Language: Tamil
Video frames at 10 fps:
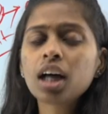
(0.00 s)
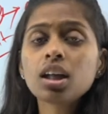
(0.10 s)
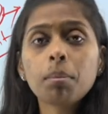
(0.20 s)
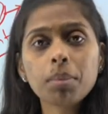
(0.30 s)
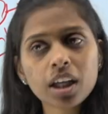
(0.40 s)
அது
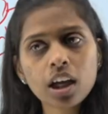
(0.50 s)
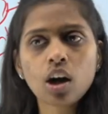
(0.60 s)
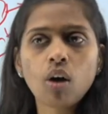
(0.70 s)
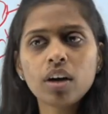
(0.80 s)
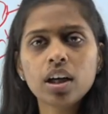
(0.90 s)
அப்படியே
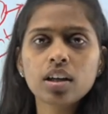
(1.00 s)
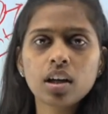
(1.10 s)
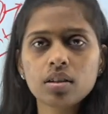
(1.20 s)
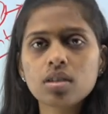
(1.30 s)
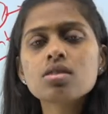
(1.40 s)
ராவாக
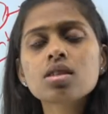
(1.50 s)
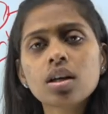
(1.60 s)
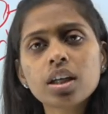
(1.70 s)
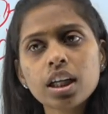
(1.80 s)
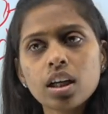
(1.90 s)
எடுக்கிறது
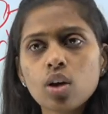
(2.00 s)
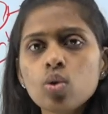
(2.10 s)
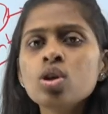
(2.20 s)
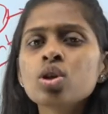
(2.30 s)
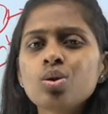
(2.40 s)

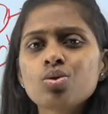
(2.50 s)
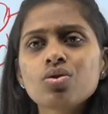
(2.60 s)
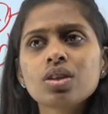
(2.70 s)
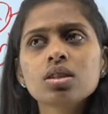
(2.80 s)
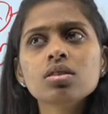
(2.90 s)
நாலும்
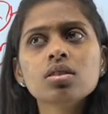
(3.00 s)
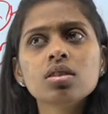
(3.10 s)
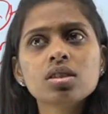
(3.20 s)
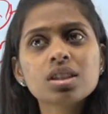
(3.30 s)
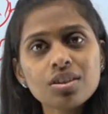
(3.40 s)
கொஞ்சம் வந்து
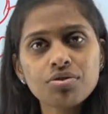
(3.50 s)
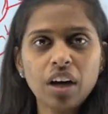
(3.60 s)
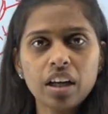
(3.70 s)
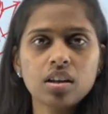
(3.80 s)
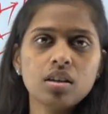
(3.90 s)

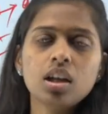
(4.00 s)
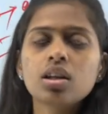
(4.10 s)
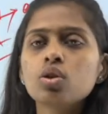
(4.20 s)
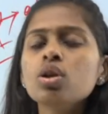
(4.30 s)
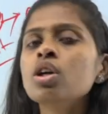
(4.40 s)
ஸ்டிஃபாக இருக்கிறது
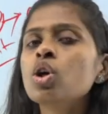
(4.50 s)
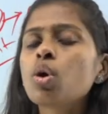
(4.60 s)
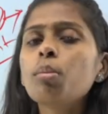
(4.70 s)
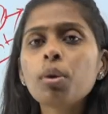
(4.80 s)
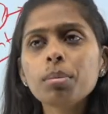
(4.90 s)
அதாவது
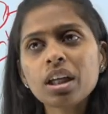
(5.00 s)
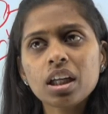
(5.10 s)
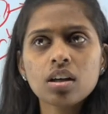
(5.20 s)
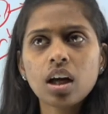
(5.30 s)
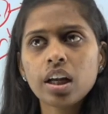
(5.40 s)
ரொம்ப
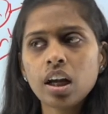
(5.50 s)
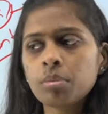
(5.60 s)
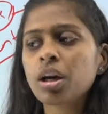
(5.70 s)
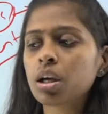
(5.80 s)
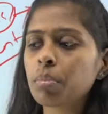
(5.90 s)
ஒபீடியண்ட்டாக
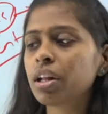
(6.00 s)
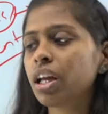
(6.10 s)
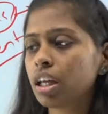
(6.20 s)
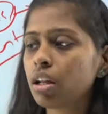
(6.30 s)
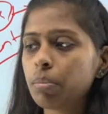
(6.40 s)
இல்லாமல் நான் இப்படி
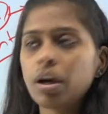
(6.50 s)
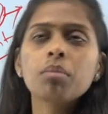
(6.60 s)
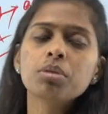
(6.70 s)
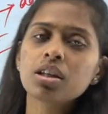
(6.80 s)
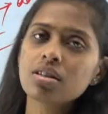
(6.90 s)
தான் இருப்பேன்
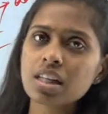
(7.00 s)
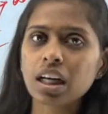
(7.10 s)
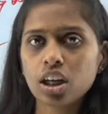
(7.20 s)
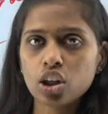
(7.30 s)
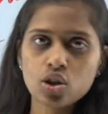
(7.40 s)
அப்படின்ற சில
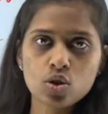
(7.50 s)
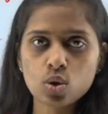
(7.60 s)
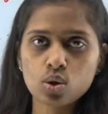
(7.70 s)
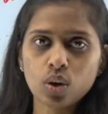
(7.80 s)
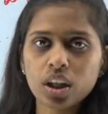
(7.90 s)
கண்டிஷன்
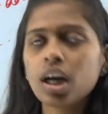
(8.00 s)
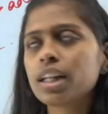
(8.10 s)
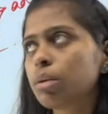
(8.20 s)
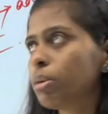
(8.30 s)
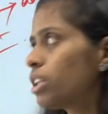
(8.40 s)
சொல்கிறோம் இல்லையா
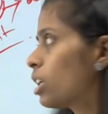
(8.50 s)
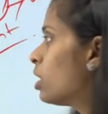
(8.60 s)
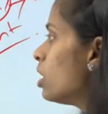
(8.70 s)
அந்த மாதிரி